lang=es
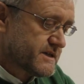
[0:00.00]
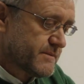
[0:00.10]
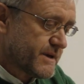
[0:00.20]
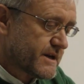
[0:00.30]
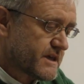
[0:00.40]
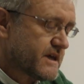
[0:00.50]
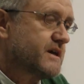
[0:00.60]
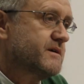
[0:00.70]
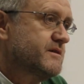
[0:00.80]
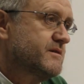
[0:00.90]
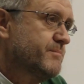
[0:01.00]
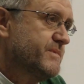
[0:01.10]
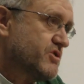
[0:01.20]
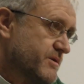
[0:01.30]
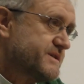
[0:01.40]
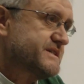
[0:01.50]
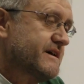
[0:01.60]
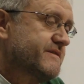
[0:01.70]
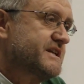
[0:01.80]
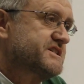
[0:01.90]
se pierde
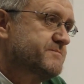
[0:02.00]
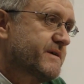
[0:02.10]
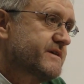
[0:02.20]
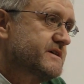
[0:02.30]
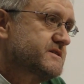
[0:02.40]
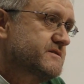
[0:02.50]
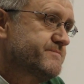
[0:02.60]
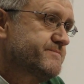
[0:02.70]
biodiversidad en las especies?